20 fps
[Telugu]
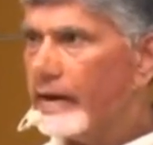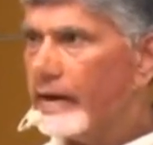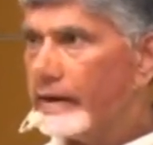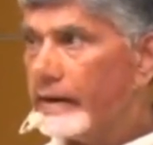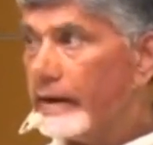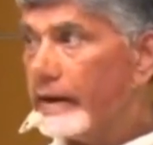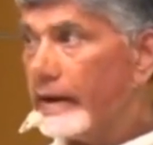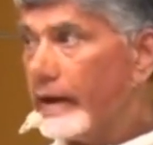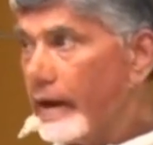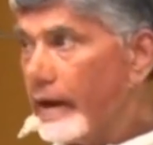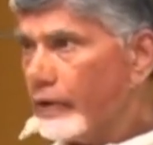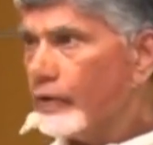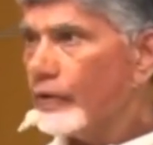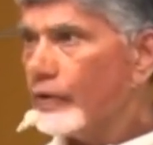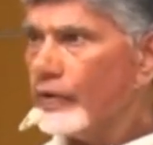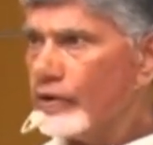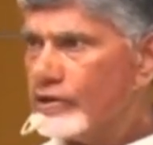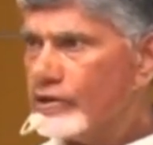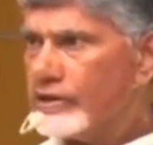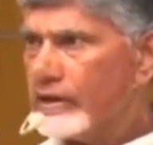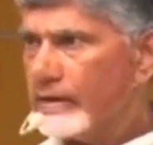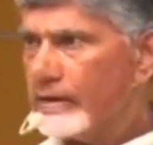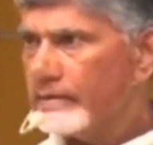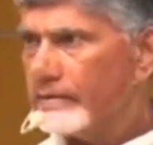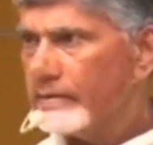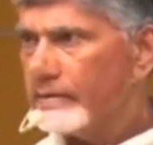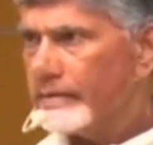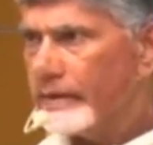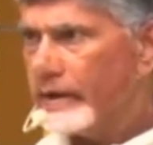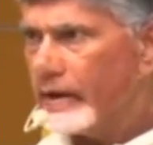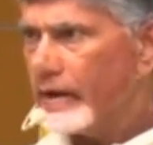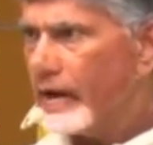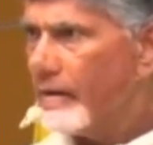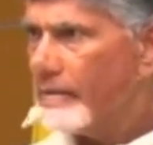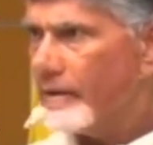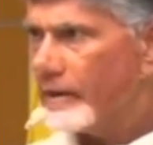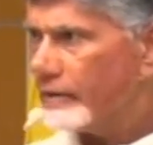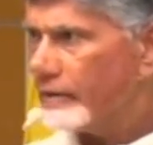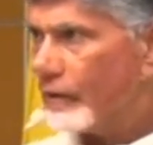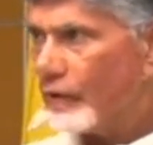ఏంటి ఏ టూ వచ్చాడు
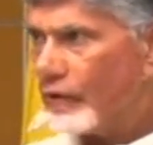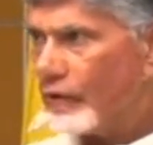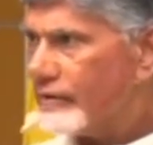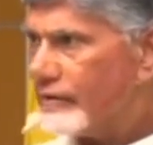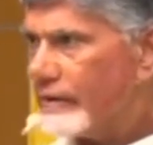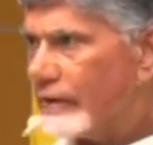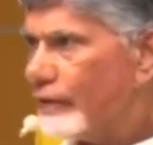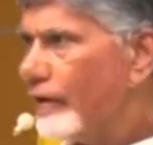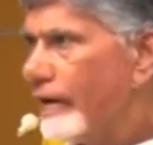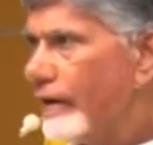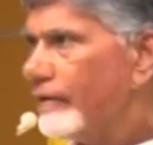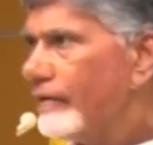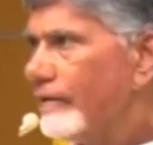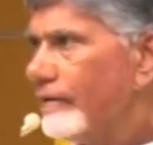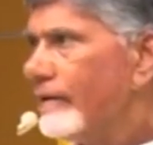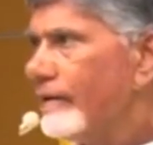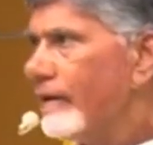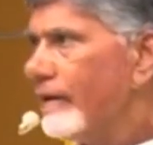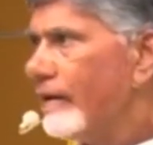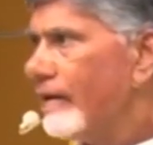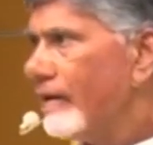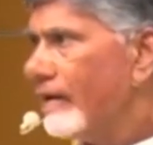మీకు ఆ మాత్రం కూడా సిగ్గు లేదు